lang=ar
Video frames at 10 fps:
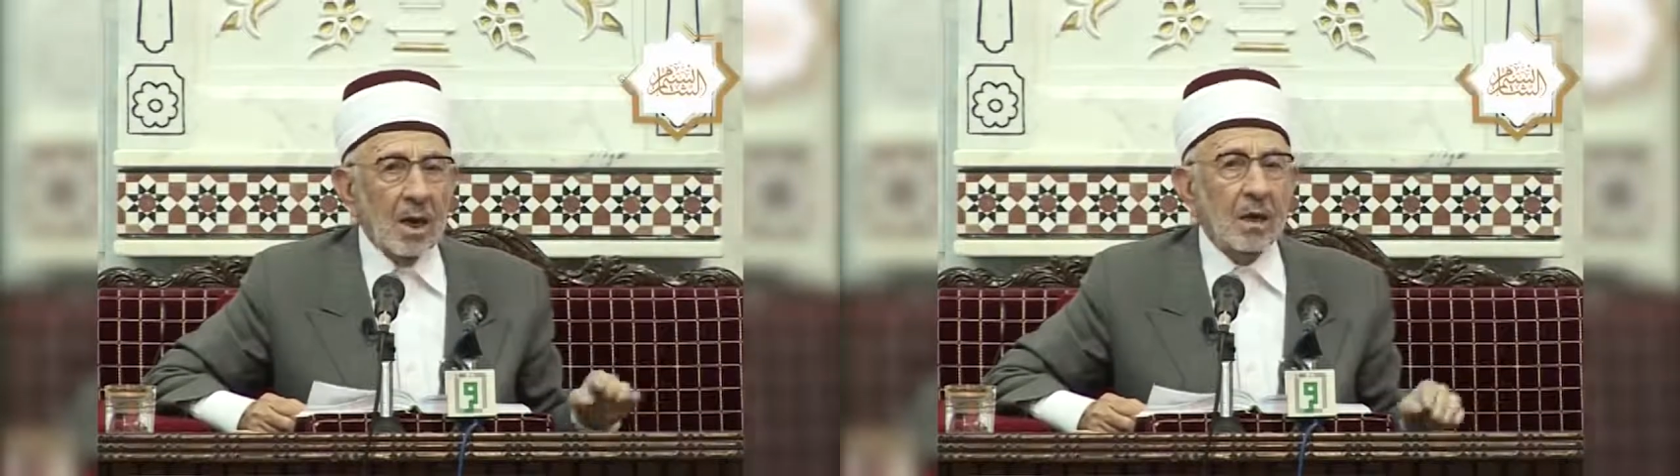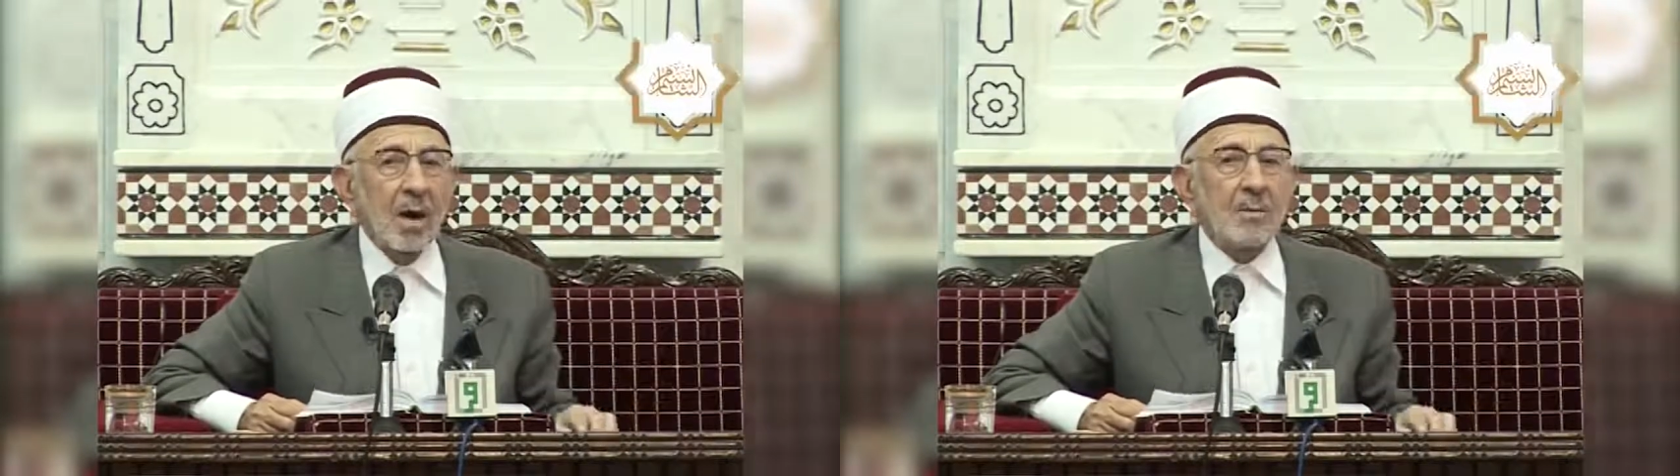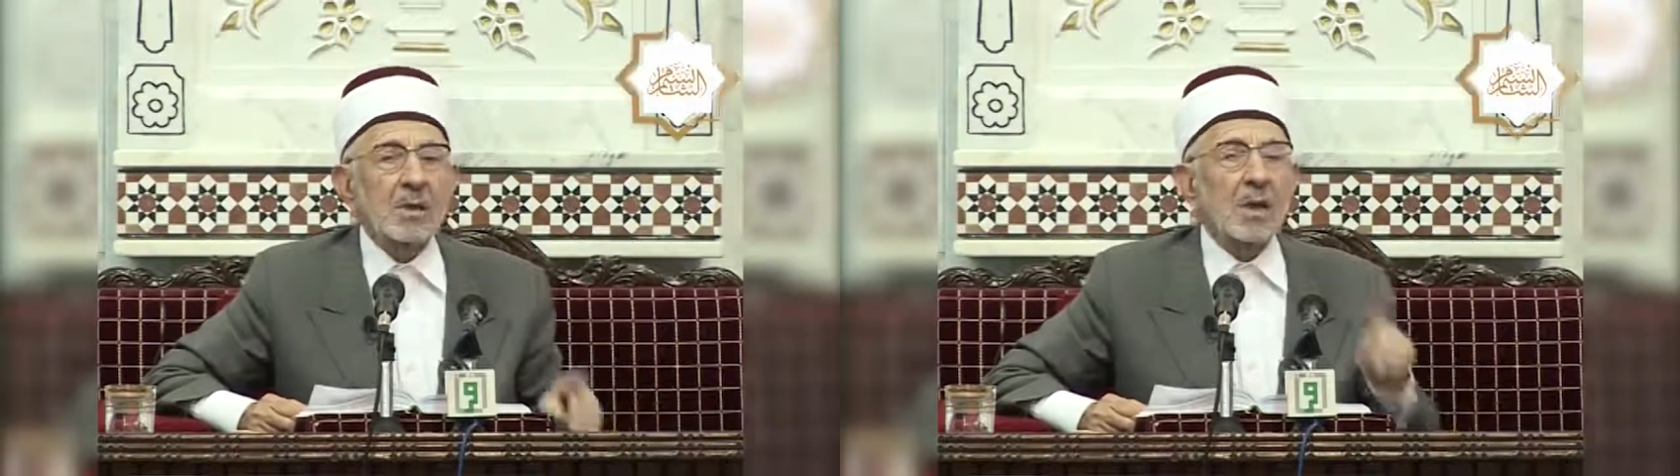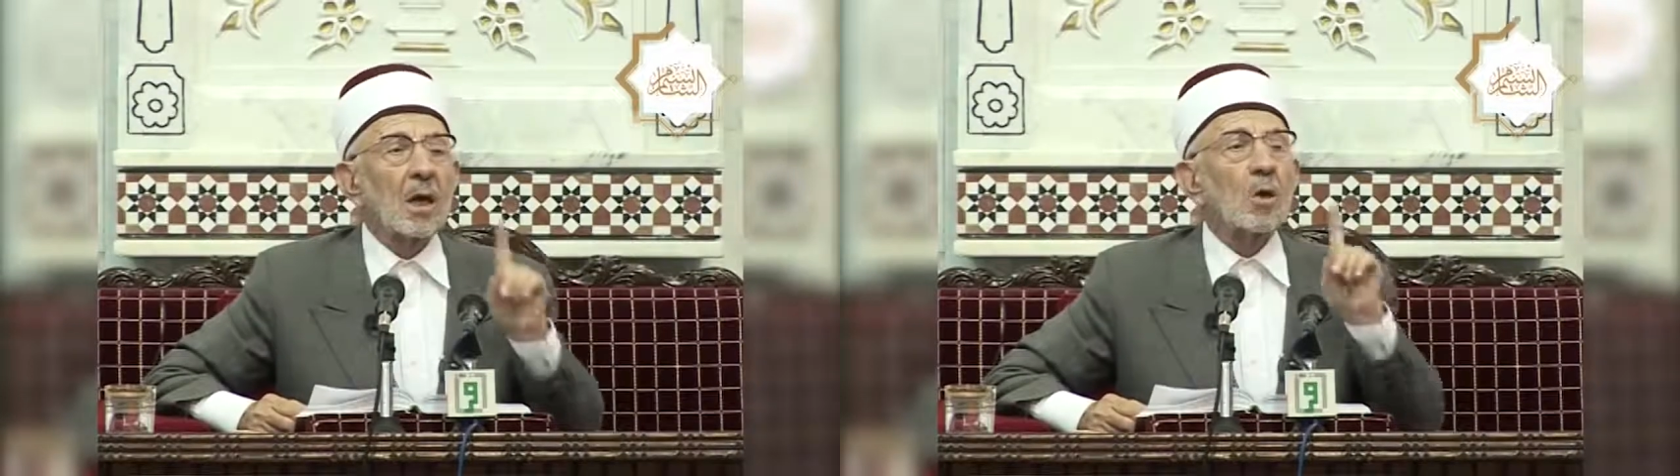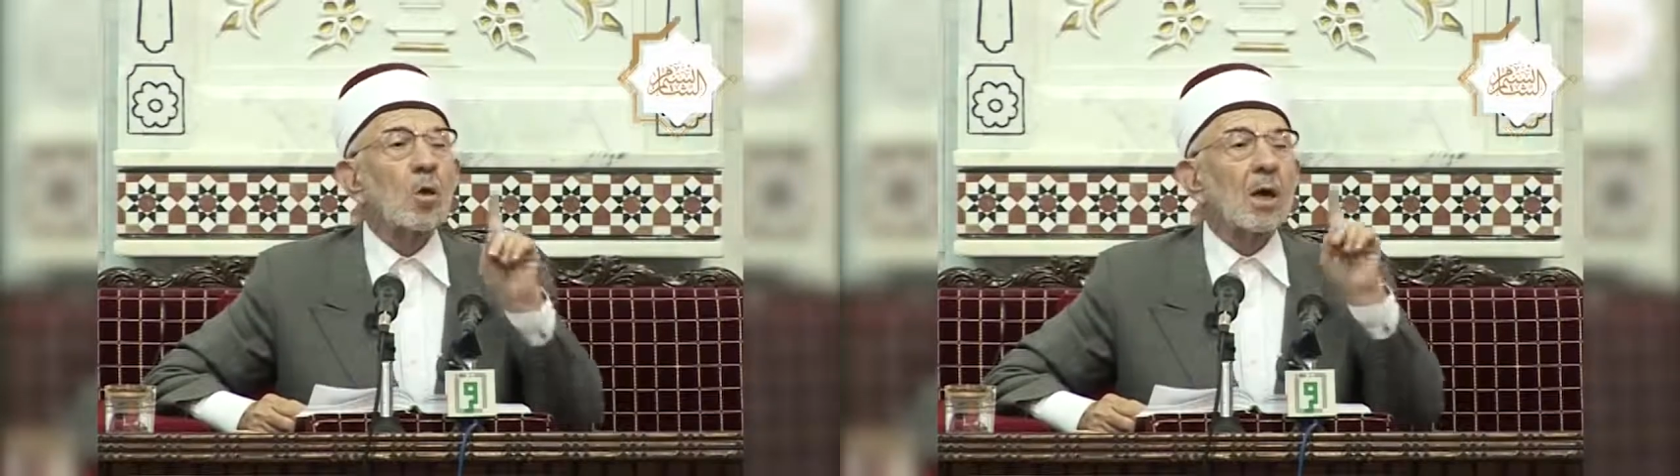قيام
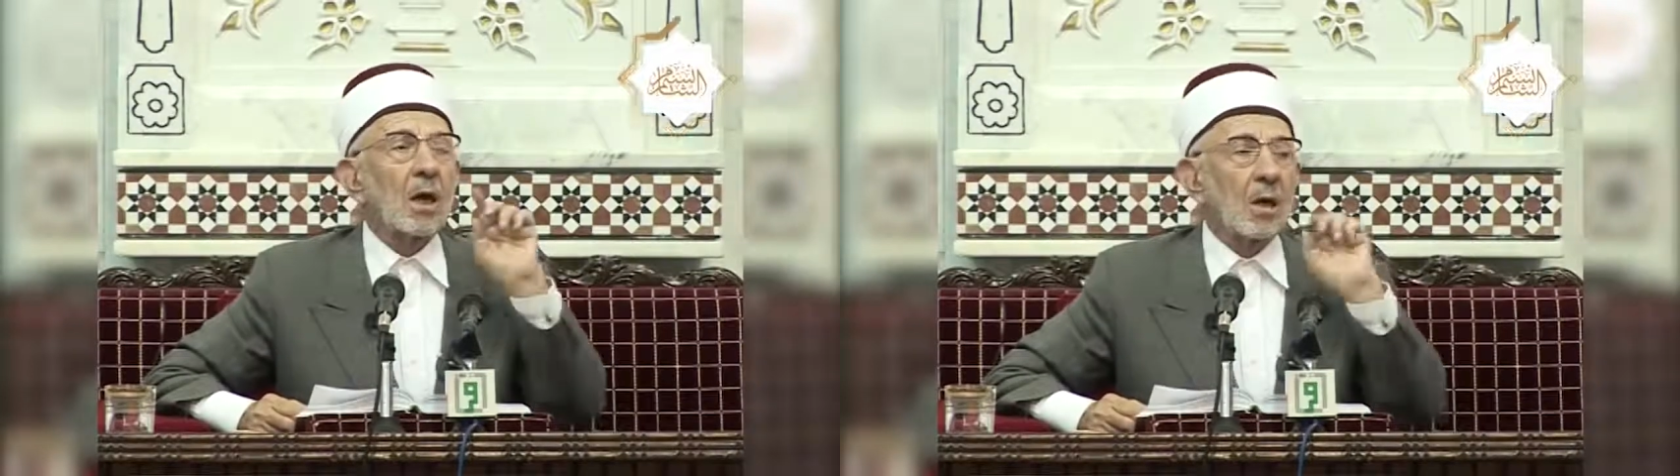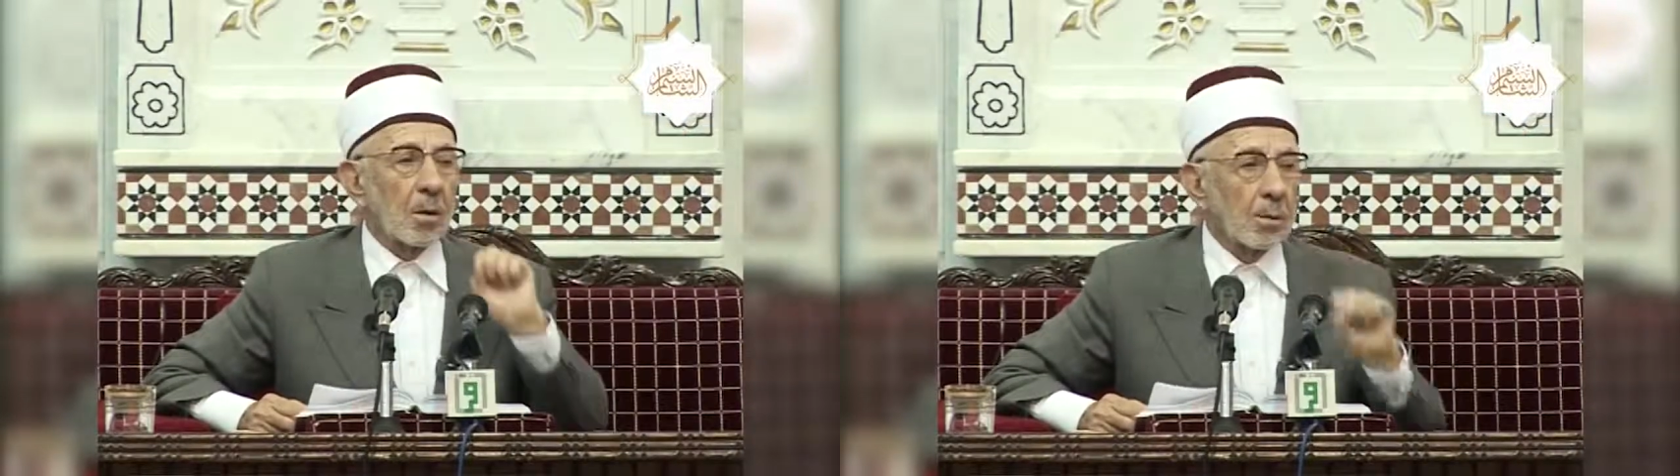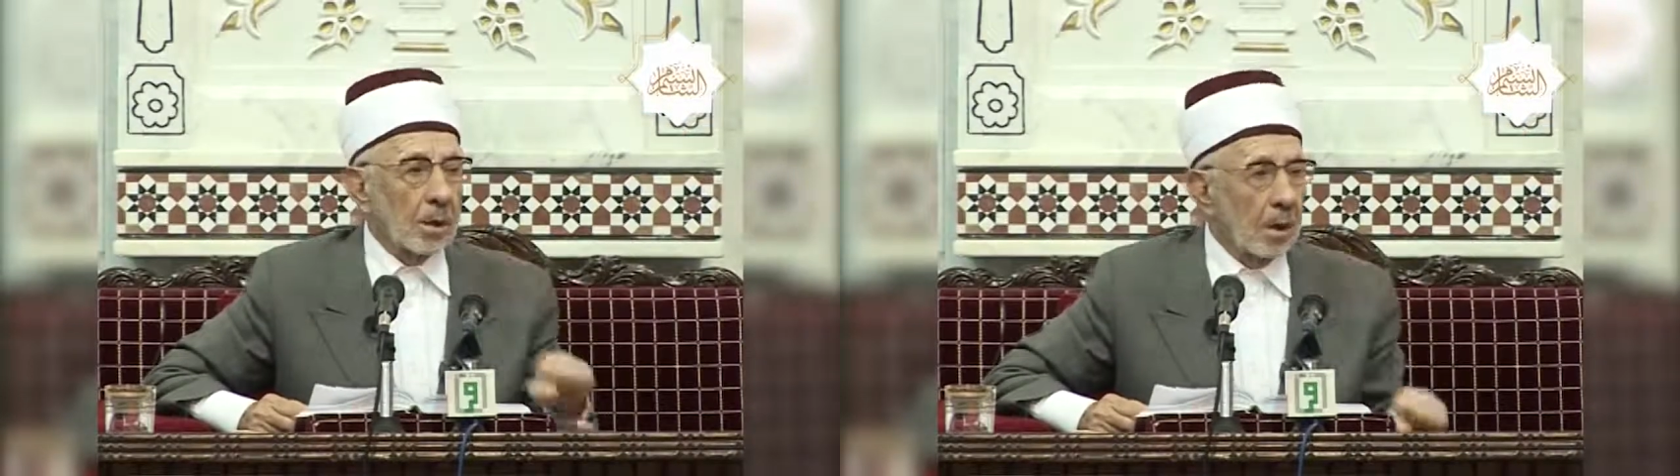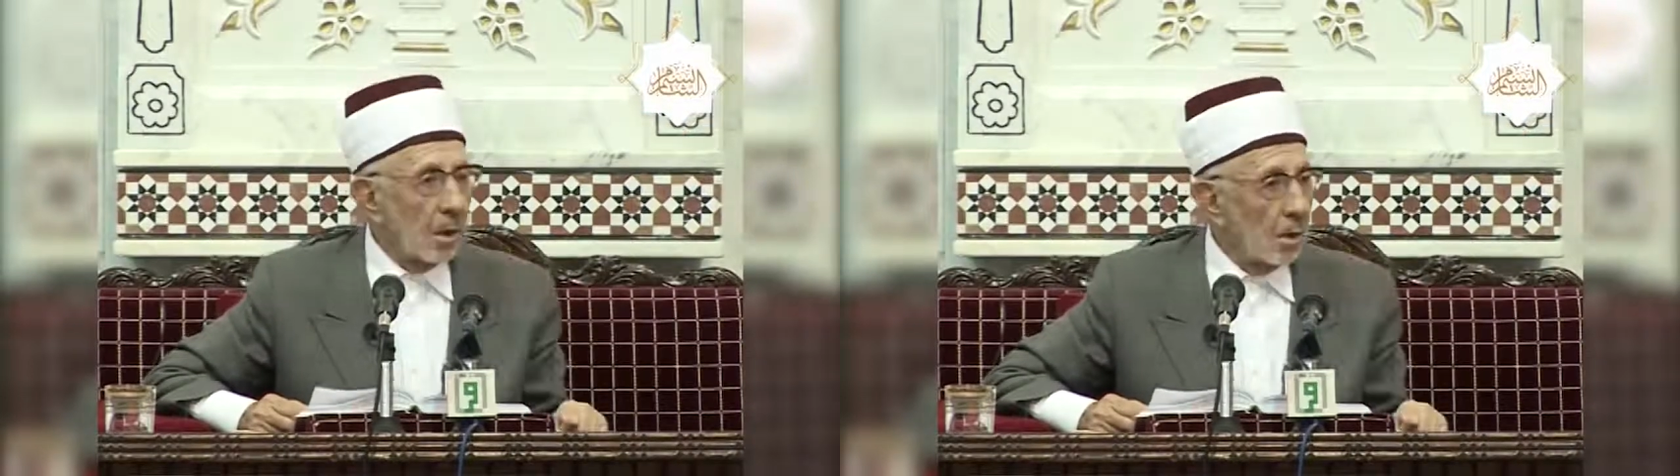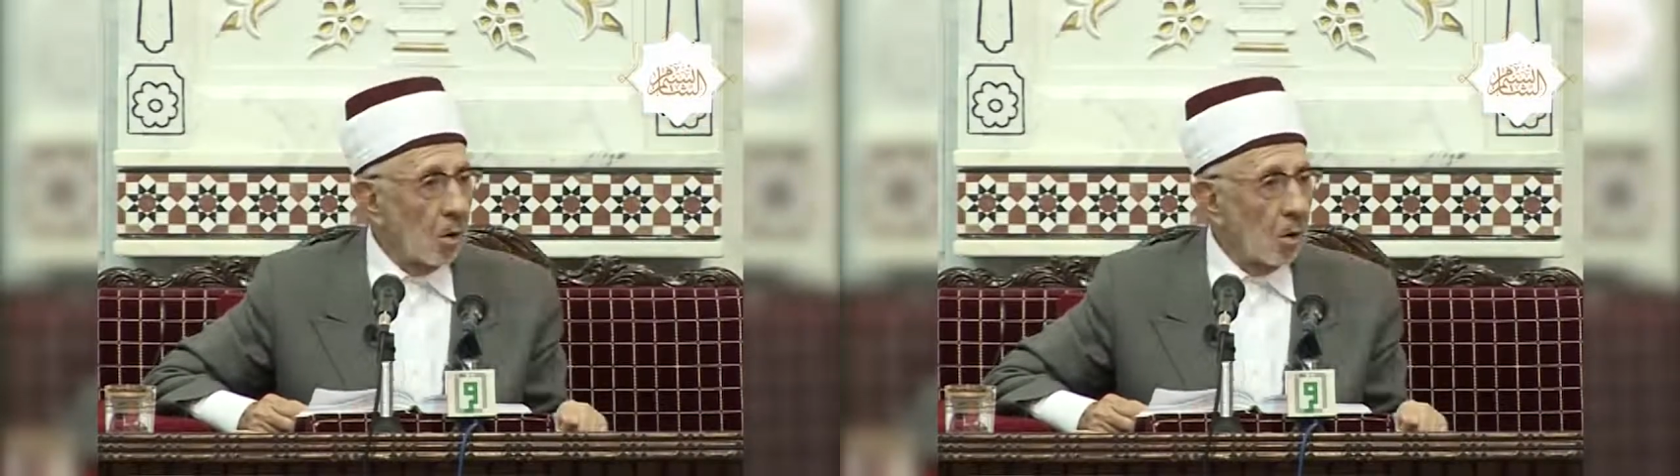الساعة اللغة العربية